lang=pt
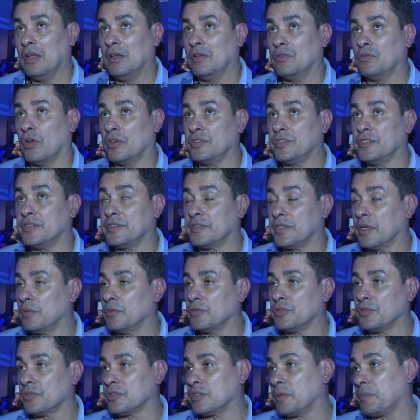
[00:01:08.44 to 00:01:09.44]
Nós
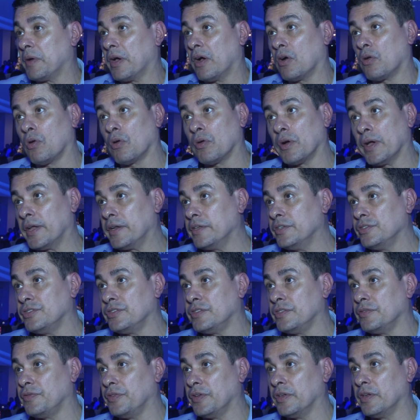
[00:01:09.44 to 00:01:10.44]
estamos, se você pegar qualquer
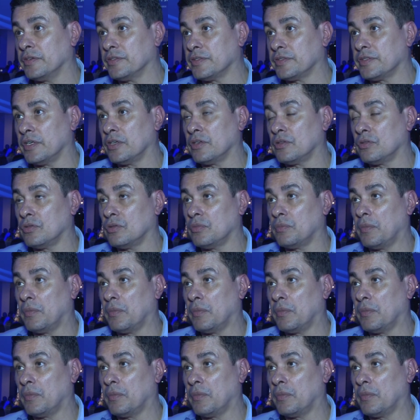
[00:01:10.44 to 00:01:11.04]
índice financeiro,